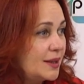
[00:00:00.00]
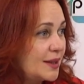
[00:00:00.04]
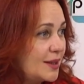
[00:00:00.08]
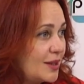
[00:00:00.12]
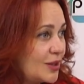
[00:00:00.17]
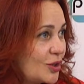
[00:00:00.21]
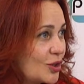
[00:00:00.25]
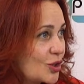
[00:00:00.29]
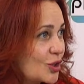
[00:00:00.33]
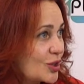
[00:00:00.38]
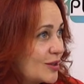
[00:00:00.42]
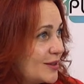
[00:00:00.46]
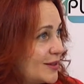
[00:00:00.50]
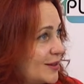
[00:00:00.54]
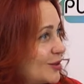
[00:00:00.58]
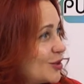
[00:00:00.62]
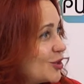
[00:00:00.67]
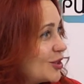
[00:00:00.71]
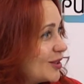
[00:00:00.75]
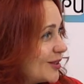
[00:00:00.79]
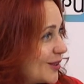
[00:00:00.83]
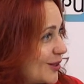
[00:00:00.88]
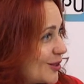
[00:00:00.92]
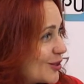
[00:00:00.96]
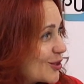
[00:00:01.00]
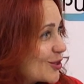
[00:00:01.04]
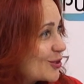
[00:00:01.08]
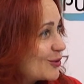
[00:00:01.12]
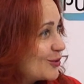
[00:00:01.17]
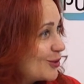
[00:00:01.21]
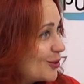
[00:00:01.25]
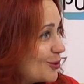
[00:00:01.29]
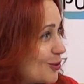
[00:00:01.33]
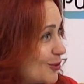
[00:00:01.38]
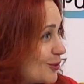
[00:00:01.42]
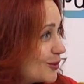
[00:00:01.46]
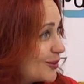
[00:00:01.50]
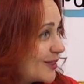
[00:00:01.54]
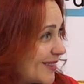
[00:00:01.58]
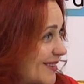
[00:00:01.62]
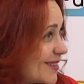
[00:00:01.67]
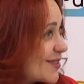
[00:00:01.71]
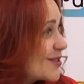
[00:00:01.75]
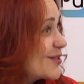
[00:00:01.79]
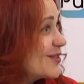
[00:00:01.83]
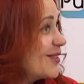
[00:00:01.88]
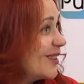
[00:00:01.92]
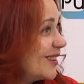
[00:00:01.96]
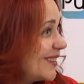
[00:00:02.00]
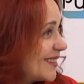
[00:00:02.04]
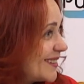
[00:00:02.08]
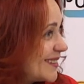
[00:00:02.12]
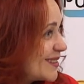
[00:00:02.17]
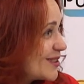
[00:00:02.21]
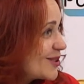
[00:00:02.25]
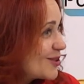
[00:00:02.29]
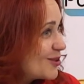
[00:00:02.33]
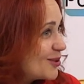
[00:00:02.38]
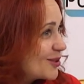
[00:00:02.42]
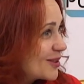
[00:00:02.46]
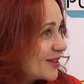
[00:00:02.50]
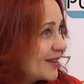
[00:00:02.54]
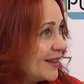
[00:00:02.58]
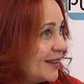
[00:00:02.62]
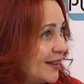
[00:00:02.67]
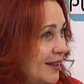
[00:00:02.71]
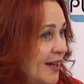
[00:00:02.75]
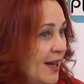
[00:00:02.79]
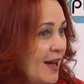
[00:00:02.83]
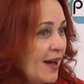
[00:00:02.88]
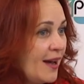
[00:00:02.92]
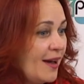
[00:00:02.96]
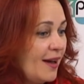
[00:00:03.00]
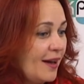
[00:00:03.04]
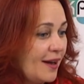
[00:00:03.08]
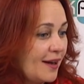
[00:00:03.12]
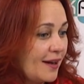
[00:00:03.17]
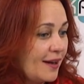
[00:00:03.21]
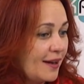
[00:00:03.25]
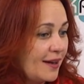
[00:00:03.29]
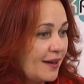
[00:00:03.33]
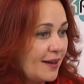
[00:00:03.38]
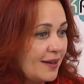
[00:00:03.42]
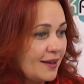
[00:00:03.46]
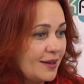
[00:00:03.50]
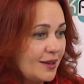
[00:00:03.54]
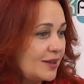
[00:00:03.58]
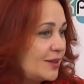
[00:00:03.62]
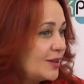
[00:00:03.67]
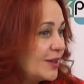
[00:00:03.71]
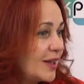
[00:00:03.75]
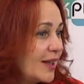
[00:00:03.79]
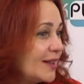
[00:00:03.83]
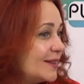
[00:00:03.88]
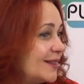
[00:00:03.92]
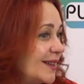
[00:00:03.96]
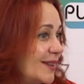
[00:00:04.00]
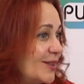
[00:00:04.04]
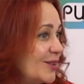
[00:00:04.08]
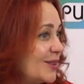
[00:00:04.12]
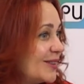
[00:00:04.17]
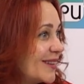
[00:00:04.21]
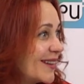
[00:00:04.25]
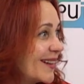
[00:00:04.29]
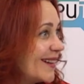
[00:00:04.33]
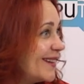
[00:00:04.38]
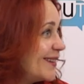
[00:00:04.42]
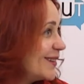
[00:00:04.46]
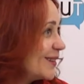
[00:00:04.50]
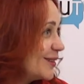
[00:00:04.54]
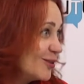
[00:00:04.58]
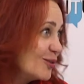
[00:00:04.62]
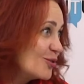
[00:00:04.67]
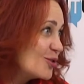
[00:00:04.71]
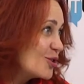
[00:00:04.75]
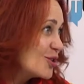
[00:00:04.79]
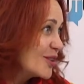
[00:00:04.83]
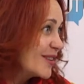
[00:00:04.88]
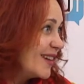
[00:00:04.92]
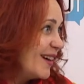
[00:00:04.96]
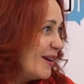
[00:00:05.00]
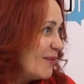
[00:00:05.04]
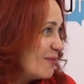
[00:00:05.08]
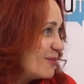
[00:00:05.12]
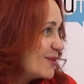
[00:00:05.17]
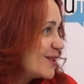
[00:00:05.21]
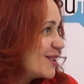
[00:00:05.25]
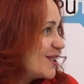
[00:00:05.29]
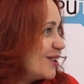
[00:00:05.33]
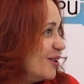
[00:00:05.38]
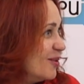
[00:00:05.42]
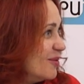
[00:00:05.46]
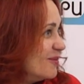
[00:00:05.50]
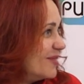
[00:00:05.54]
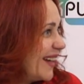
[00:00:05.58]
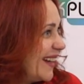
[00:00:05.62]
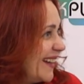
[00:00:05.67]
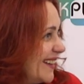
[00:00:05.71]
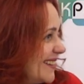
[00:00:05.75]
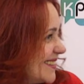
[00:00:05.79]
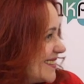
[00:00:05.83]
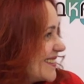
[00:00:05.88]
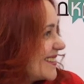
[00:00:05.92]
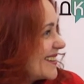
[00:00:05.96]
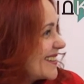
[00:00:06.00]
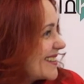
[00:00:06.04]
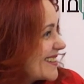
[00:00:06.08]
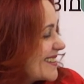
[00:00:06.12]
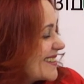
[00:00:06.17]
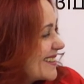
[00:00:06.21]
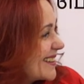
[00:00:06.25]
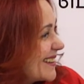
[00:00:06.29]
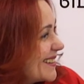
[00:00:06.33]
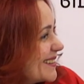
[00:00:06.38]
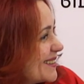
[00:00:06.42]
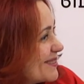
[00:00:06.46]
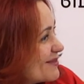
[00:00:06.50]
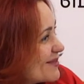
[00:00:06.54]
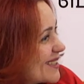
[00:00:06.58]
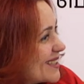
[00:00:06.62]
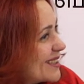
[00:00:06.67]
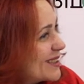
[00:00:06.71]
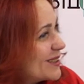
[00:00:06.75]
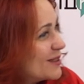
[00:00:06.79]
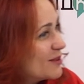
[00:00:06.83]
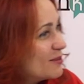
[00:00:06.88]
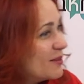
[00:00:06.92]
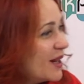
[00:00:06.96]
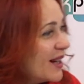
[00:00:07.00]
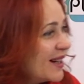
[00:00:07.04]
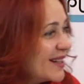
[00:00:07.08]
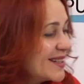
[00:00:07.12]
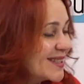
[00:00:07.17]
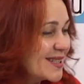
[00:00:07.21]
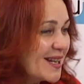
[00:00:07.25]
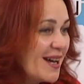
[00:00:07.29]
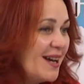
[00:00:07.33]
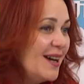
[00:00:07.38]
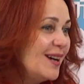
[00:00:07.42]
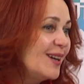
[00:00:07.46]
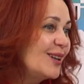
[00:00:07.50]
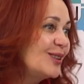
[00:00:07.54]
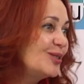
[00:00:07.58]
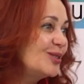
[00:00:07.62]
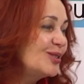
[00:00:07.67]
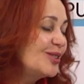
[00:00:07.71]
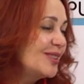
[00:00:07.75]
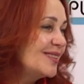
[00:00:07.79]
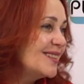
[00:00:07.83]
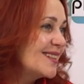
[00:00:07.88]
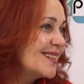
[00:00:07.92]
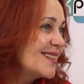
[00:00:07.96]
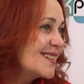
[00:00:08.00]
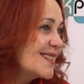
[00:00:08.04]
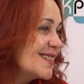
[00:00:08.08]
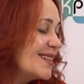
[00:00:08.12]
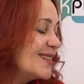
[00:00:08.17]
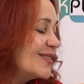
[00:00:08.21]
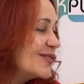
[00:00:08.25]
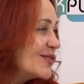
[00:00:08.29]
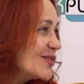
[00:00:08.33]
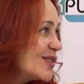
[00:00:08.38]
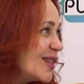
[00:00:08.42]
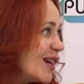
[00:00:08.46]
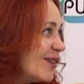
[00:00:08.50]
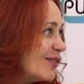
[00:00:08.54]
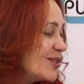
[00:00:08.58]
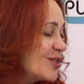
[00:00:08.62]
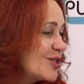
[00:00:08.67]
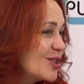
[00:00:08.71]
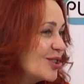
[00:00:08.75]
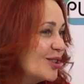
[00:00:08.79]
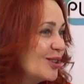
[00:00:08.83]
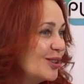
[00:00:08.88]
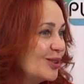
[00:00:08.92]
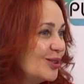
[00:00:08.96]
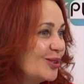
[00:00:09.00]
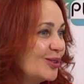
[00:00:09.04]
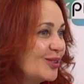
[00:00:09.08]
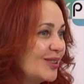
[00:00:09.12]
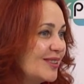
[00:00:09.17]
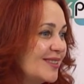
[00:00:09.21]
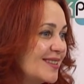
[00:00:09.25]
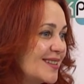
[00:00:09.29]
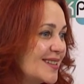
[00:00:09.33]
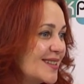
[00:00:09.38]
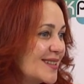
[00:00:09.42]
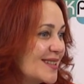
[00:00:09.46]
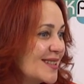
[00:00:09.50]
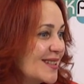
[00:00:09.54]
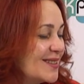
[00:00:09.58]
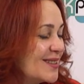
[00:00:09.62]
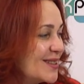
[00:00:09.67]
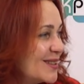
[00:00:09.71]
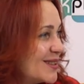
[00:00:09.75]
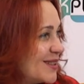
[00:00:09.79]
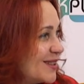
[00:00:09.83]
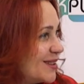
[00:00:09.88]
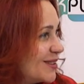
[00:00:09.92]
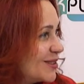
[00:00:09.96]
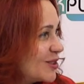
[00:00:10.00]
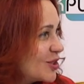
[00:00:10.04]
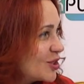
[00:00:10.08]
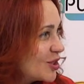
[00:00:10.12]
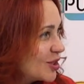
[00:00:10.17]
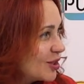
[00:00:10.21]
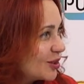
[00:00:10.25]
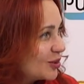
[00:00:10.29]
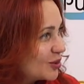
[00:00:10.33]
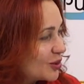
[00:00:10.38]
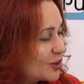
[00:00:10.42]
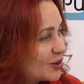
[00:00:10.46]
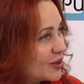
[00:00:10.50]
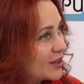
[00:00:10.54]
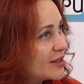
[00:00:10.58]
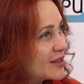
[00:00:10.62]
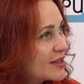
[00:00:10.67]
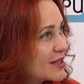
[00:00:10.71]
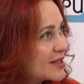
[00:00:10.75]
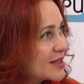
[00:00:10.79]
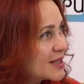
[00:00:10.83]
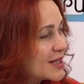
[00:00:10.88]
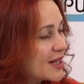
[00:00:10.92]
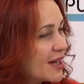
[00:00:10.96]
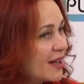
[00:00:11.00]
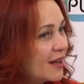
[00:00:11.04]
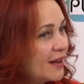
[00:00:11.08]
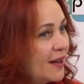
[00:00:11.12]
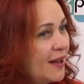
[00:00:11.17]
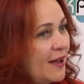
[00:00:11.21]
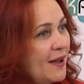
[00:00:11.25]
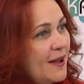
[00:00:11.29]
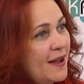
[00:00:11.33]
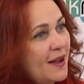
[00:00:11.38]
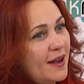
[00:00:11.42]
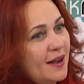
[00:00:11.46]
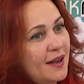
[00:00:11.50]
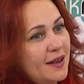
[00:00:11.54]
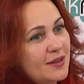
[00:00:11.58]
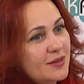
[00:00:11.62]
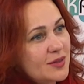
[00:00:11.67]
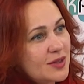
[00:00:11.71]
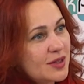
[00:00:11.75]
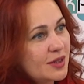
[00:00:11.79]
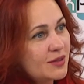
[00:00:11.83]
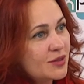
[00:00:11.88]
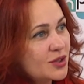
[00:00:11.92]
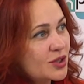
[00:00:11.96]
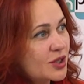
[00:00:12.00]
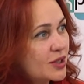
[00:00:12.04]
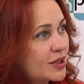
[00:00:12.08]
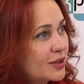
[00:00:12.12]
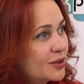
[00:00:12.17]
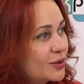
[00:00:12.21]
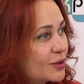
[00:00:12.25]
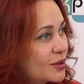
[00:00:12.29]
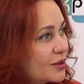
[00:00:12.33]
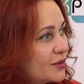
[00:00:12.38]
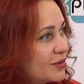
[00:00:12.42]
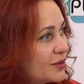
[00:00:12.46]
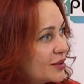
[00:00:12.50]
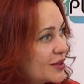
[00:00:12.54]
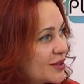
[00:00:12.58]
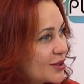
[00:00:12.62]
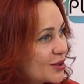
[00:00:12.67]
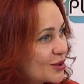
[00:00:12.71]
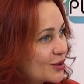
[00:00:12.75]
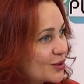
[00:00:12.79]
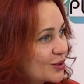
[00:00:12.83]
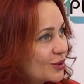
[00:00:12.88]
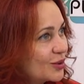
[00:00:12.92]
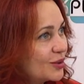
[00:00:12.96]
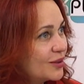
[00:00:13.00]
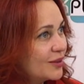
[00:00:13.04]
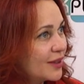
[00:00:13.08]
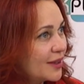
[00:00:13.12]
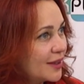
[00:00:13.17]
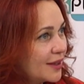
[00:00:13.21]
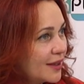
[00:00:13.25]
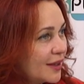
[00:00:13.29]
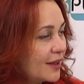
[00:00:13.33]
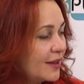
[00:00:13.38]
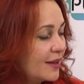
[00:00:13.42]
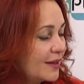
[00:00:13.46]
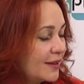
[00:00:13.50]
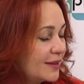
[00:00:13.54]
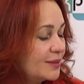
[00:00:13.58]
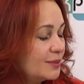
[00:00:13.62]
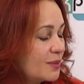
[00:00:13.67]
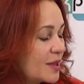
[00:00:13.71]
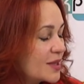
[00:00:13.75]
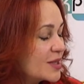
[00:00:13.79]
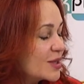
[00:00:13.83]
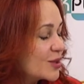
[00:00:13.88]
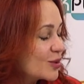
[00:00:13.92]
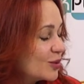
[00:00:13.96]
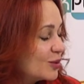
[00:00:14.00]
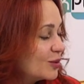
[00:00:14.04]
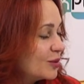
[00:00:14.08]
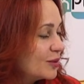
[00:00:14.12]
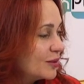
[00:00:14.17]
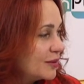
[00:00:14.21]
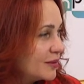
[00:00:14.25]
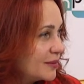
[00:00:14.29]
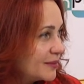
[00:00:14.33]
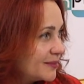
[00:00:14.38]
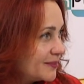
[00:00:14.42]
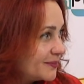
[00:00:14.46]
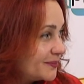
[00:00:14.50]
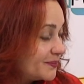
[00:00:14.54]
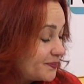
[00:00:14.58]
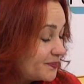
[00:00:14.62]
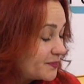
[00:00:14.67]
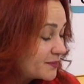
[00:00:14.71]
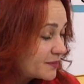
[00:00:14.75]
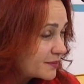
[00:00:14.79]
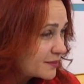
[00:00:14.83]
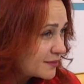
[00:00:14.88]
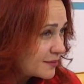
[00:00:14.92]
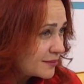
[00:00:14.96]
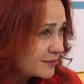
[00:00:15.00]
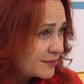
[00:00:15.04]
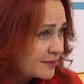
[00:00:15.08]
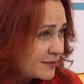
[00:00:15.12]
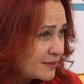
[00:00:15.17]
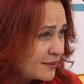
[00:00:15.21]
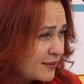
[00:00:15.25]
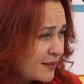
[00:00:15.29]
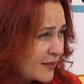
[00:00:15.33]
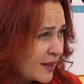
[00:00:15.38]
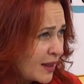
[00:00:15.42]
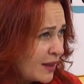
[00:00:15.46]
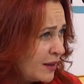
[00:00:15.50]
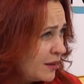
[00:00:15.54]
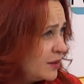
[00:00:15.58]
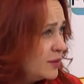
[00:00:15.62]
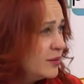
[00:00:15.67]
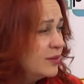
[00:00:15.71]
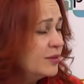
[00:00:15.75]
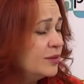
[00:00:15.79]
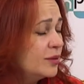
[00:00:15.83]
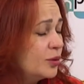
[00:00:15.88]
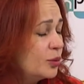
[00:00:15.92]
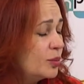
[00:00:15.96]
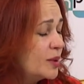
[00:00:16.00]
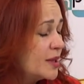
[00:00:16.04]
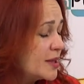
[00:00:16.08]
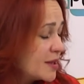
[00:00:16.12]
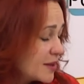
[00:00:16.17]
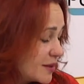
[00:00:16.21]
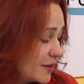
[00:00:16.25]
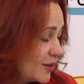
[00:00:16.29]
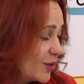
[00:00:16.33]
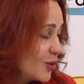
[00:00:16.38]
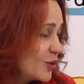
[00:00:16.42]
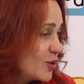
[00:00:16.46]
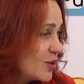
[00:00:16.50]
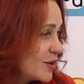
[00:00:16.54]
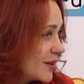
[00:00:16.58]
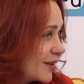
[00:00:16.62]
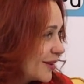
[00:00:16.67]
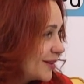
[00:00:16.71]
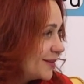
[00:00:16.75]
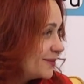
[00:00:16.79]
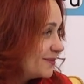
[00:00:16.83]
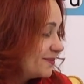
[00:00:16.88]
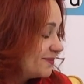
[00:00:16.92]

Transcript: такие же девочки, такие же вдовы, такие же волонтеры, и э, я никогда не краила, но вчера безумно интересно этим занимались. Кто-то нарезал вставочки, кто-то нарезал резиночки, кто-то нарезал э, вставочки, которые фиксируют э, маску в області носика.